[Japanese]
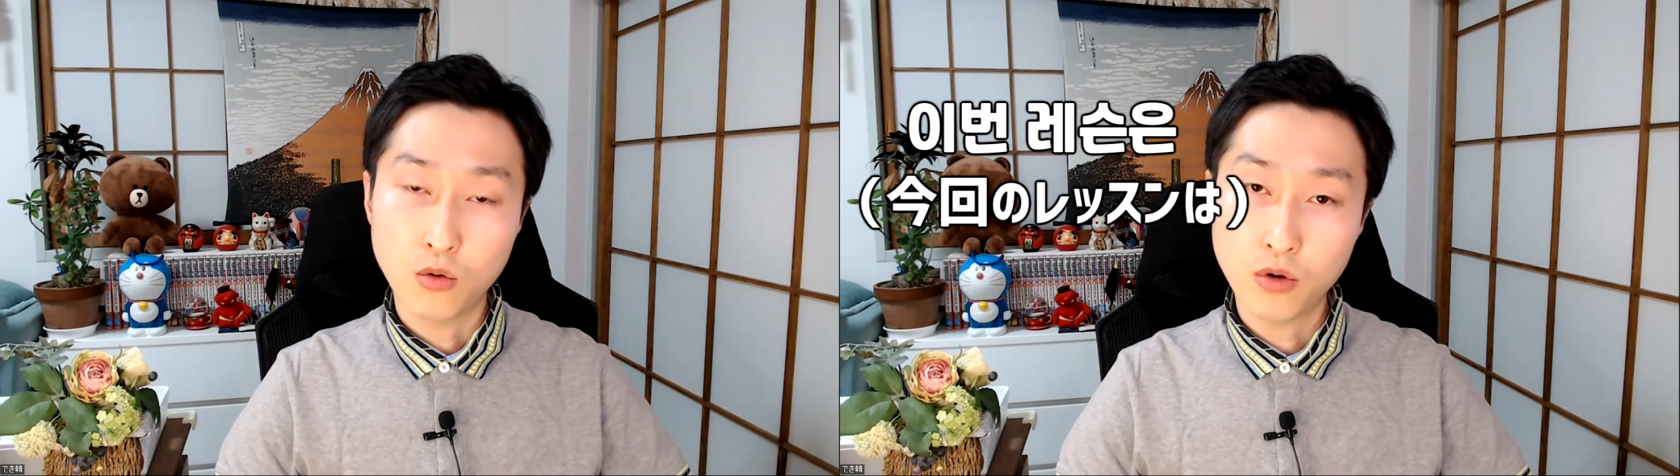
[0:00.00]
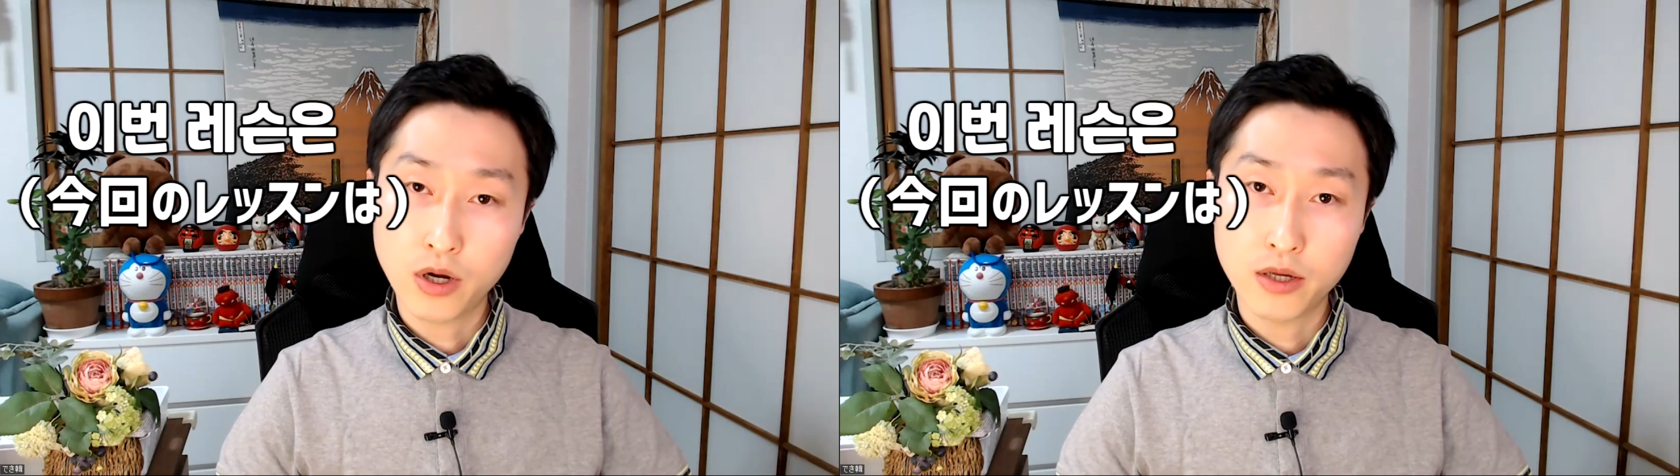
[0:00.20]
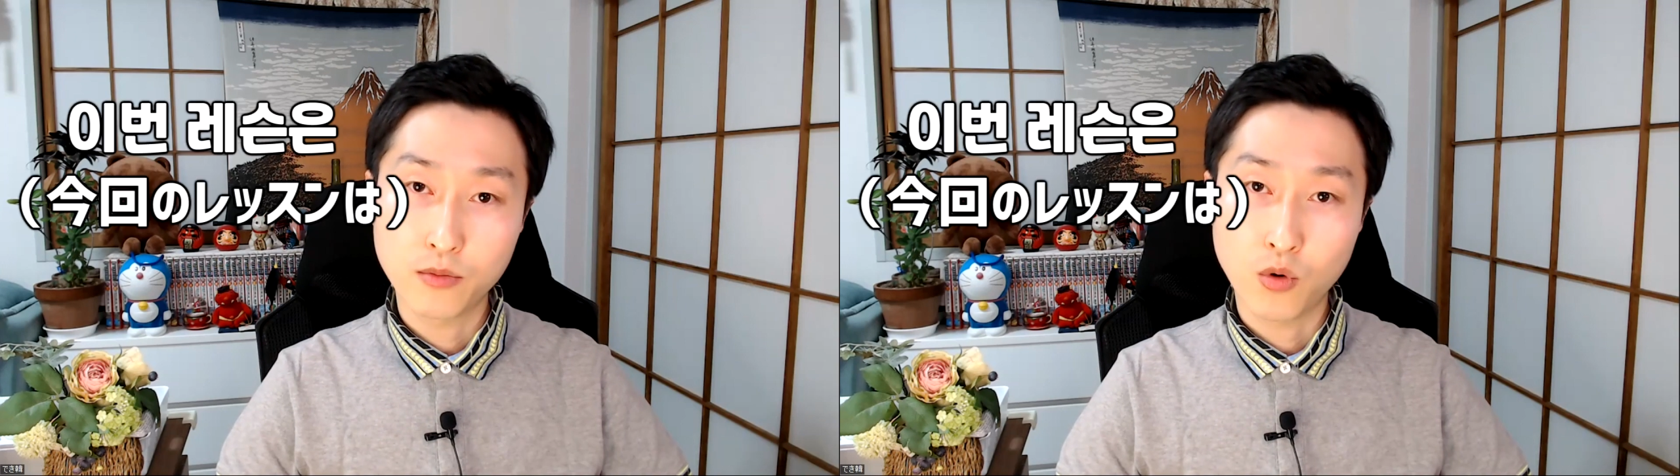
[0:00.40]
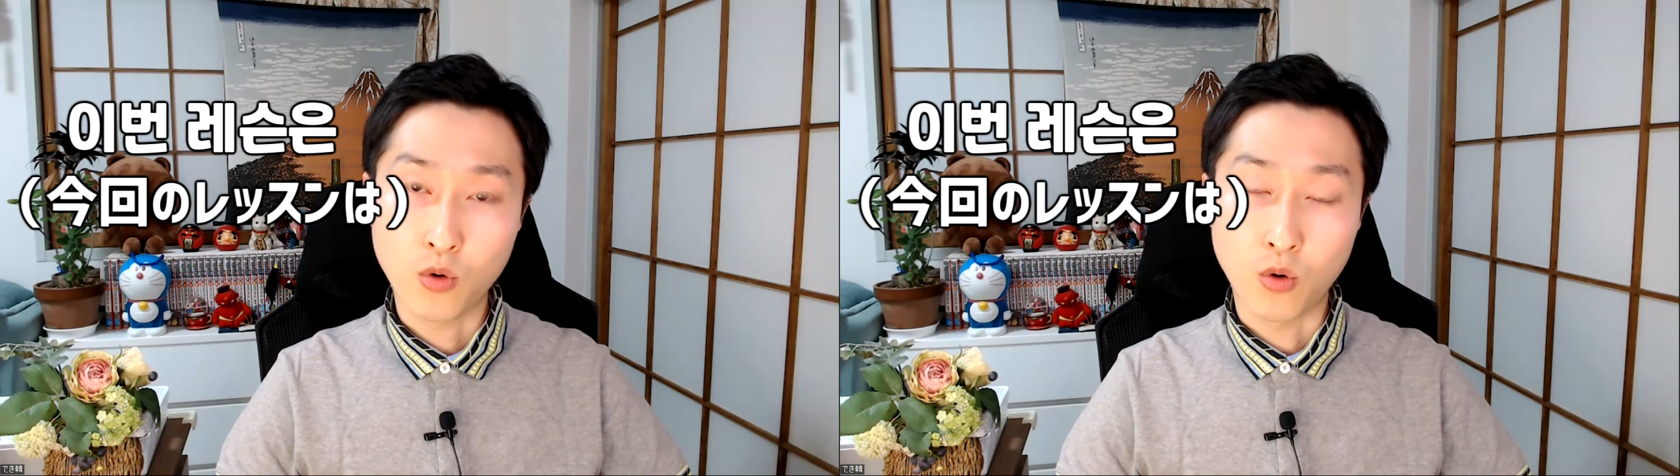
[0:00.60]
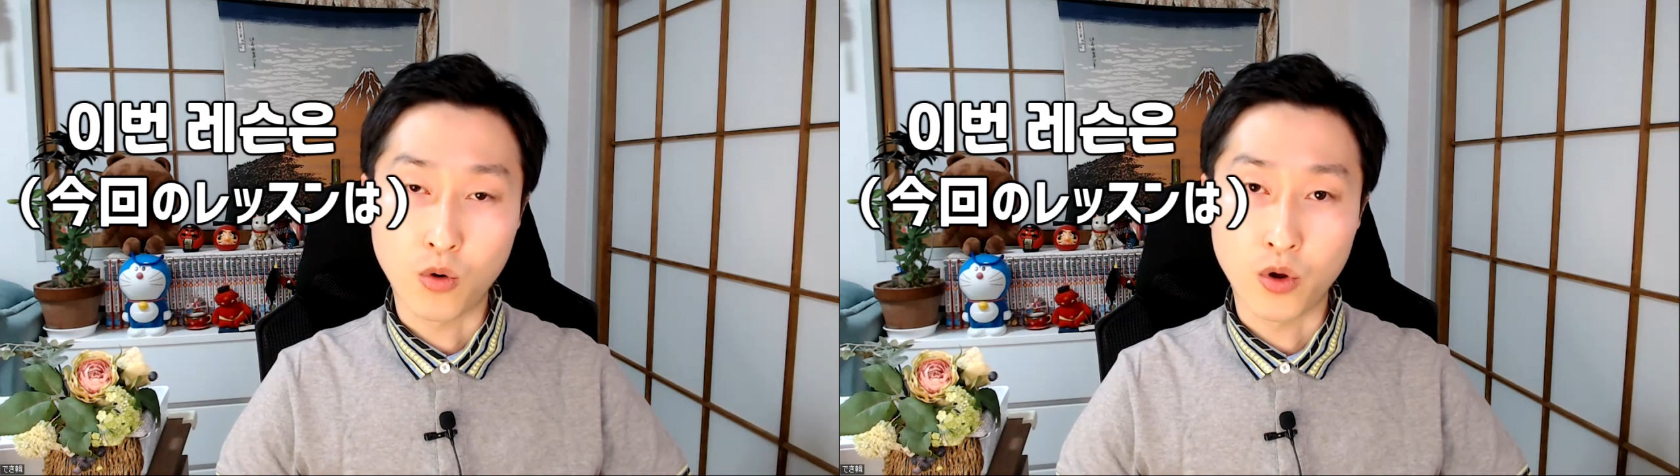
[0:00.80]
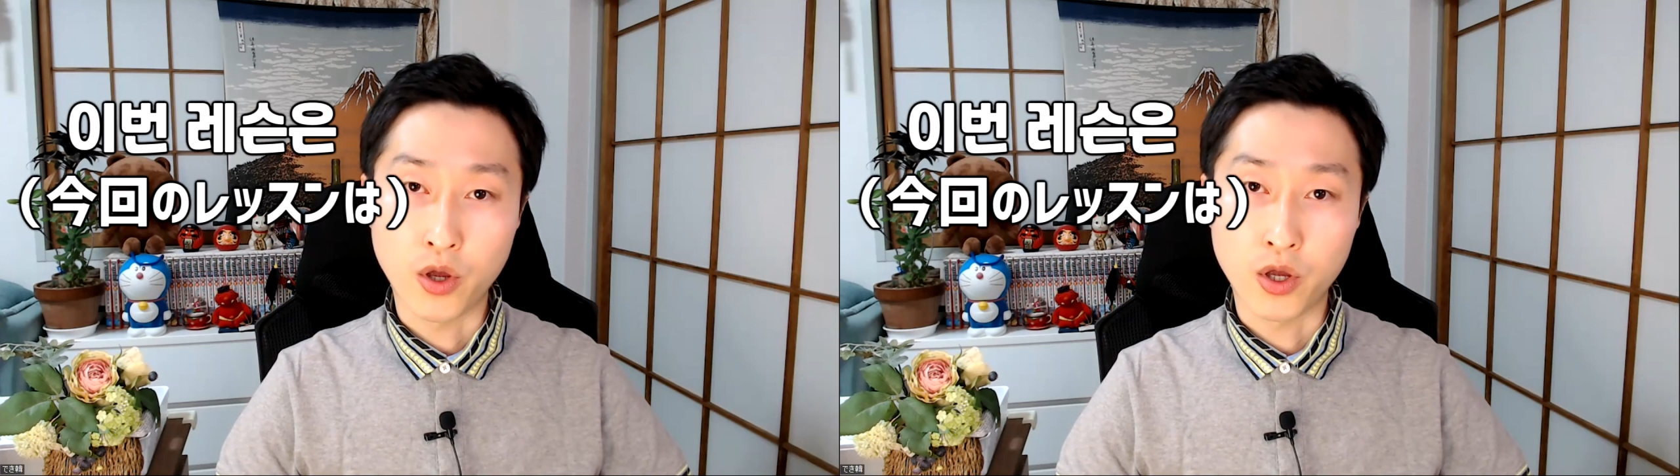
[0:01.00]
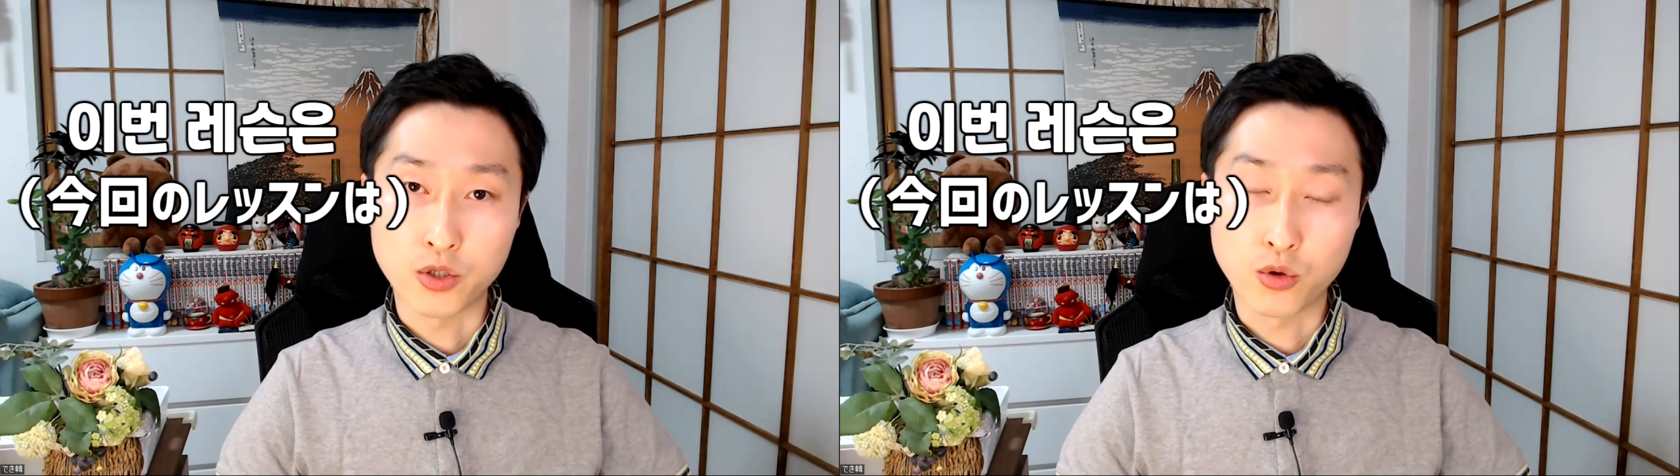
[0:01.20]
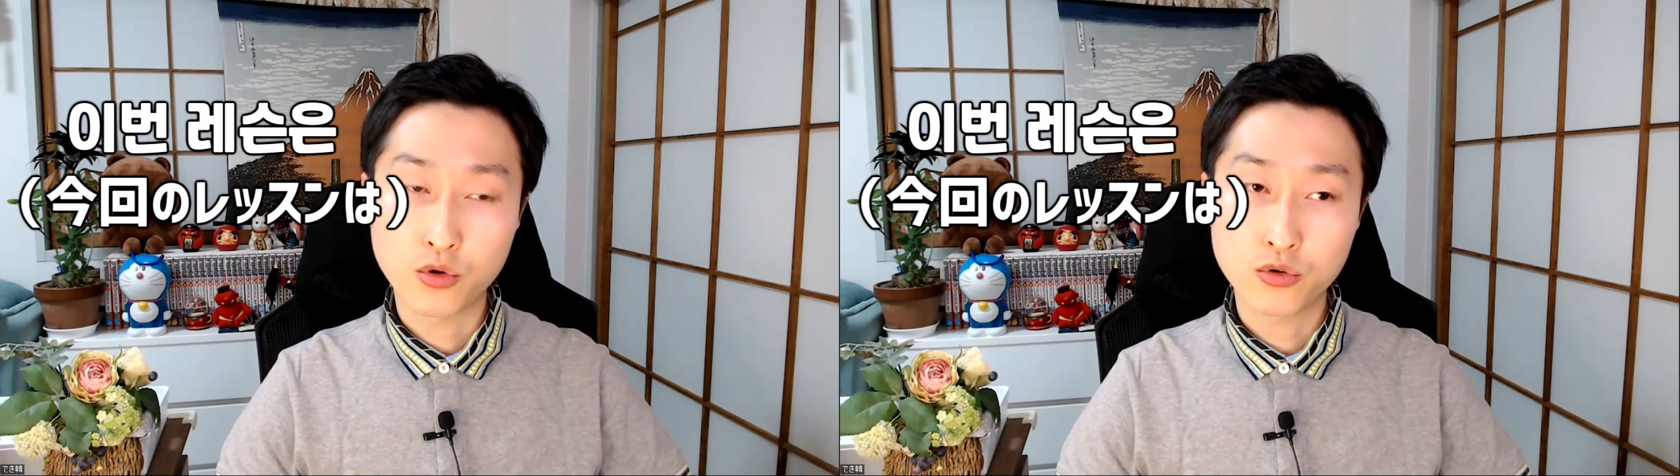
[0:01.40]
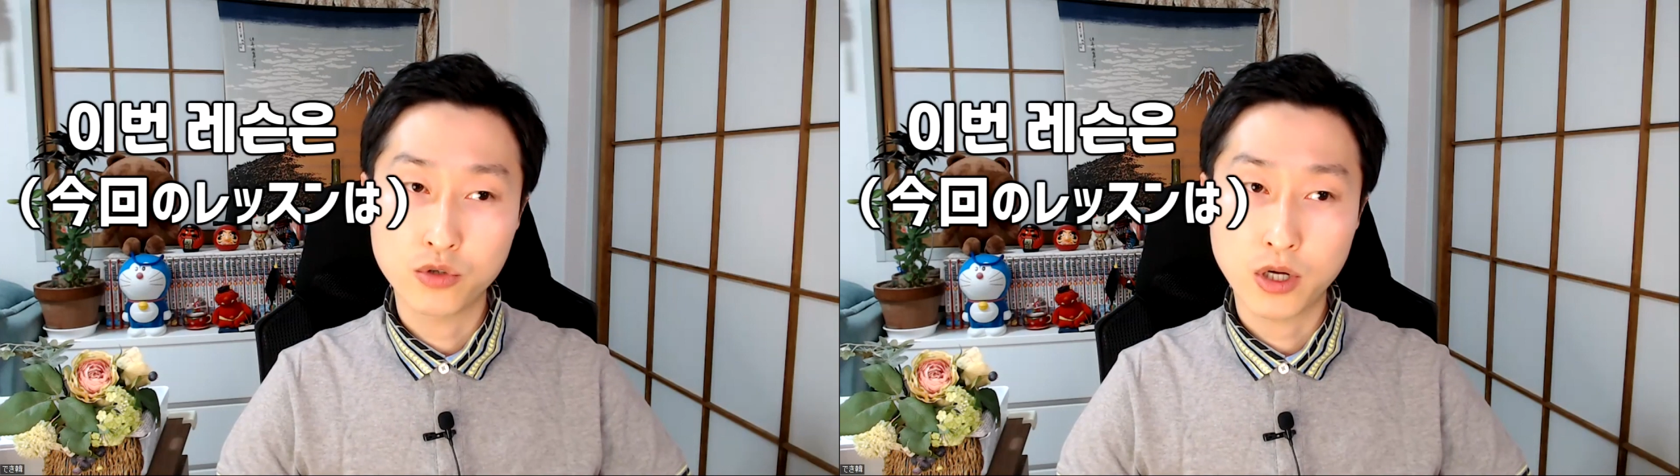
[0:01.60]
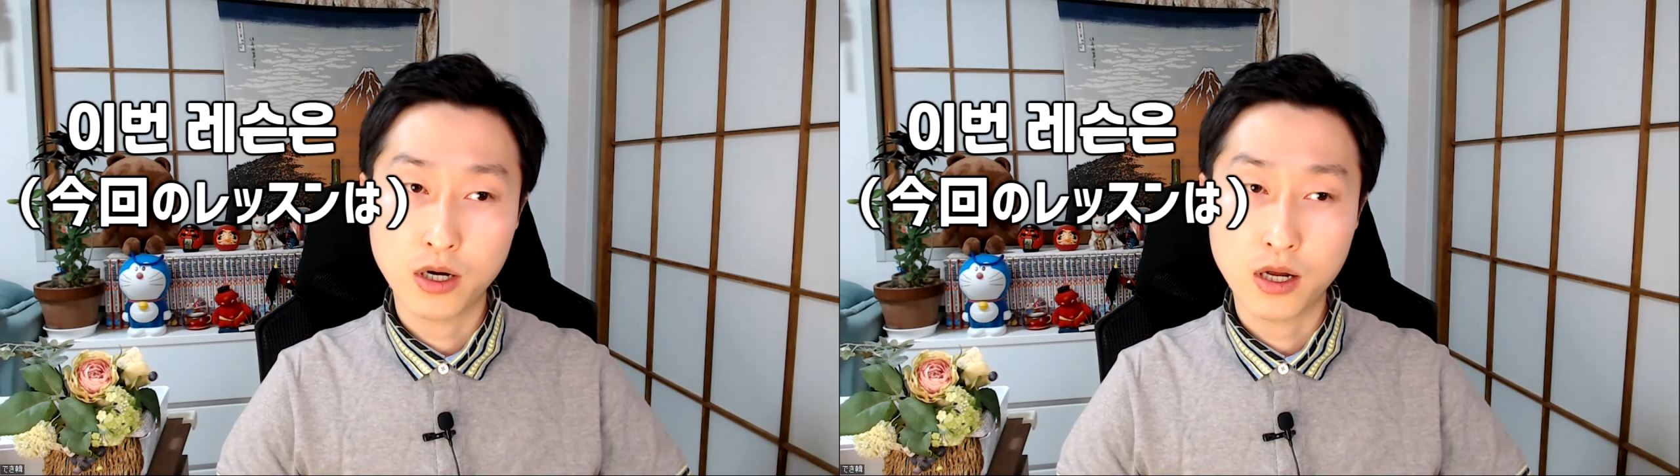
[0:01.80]
今回も、えー、初
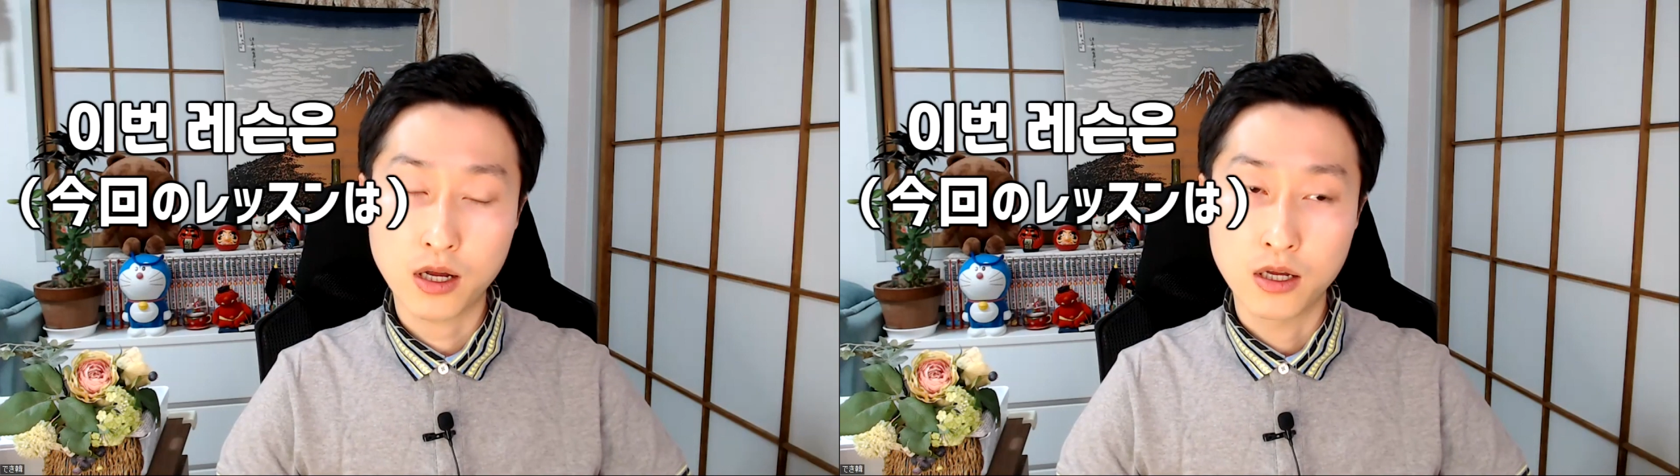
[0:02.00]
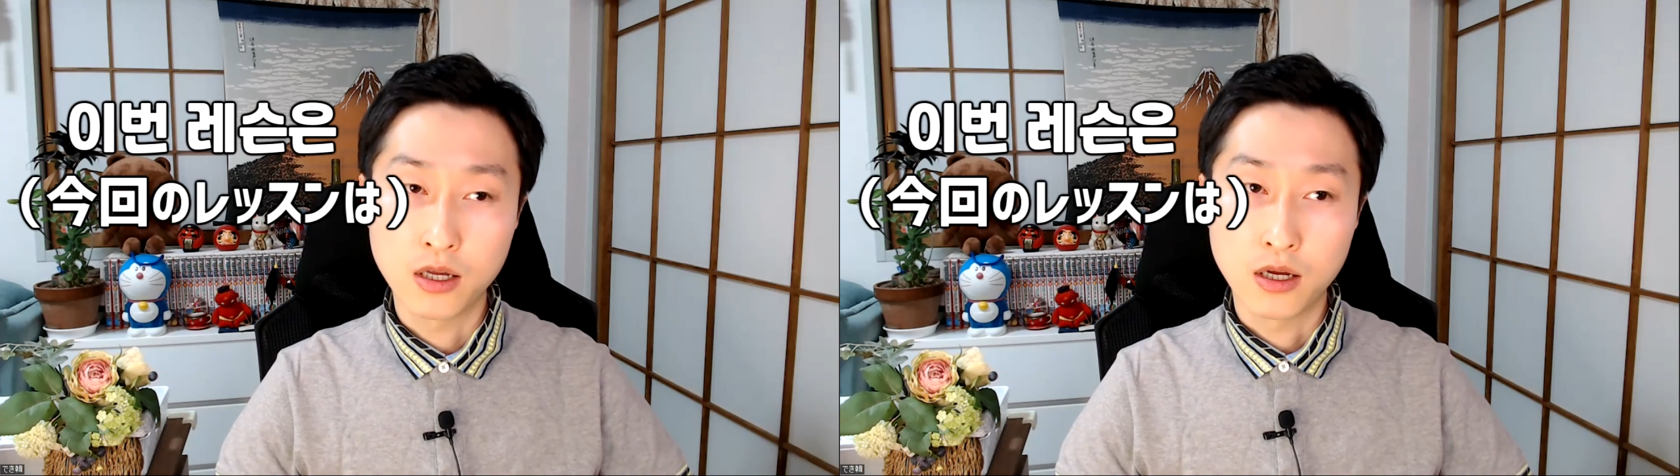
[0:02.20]
級から、